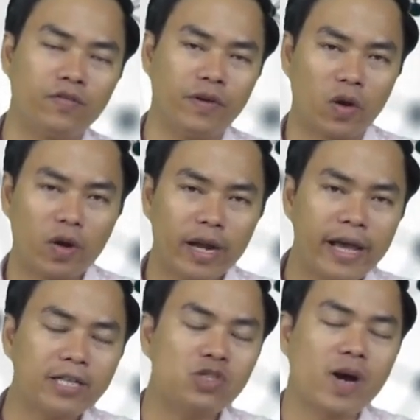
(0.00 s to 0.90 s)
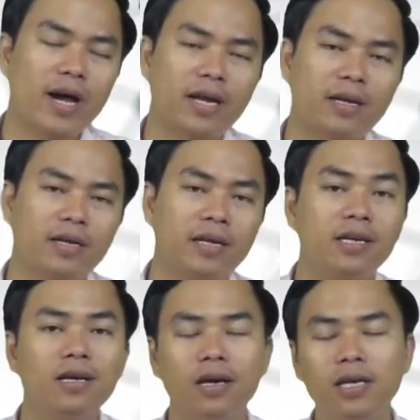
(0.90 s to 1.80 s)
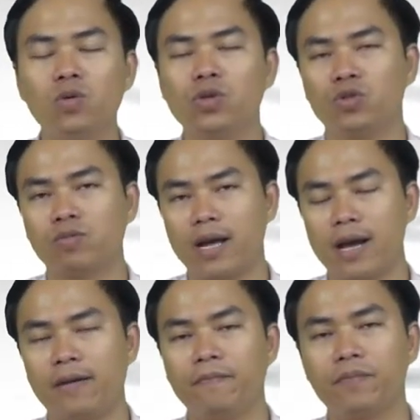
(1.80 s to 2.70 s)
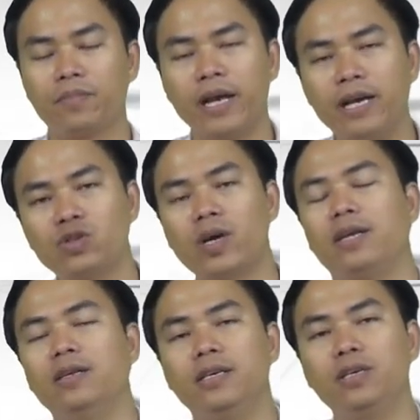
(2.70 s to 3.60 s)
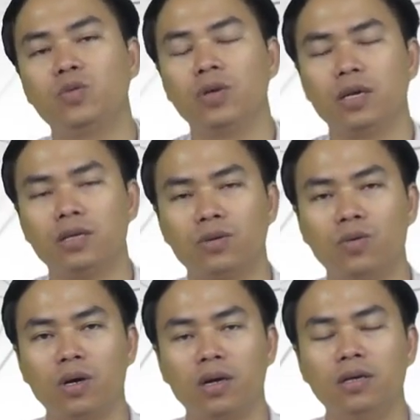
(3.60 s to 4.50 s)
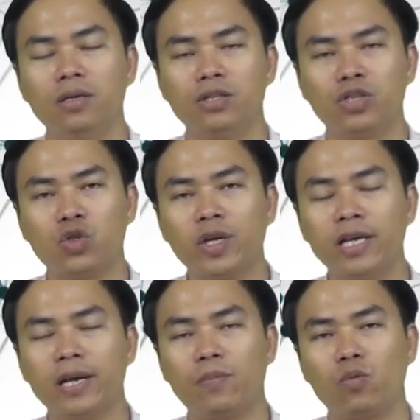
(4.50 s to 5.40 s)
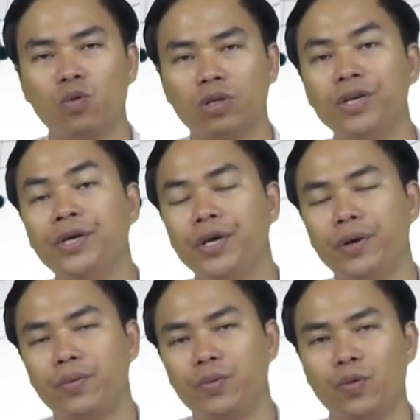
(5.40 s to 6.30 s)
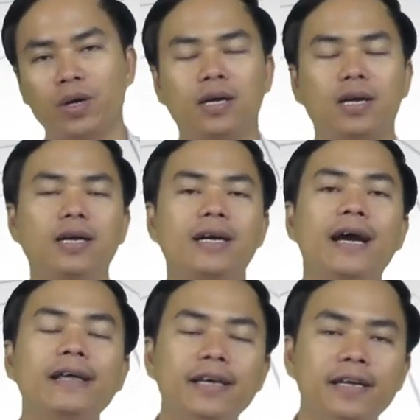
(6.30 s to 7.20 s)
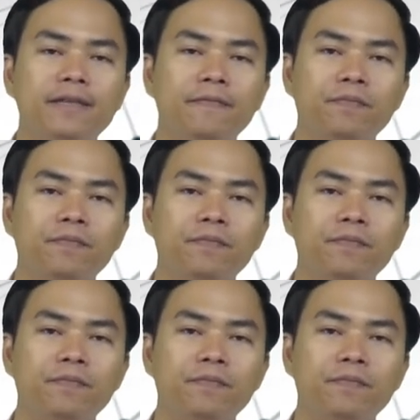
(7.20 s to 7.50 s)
và nó đe dọa đến cái lợi ích của chúng ta đe dọa đến lợi ích của của doanh nghiệp của thương hiệu của các cá nhân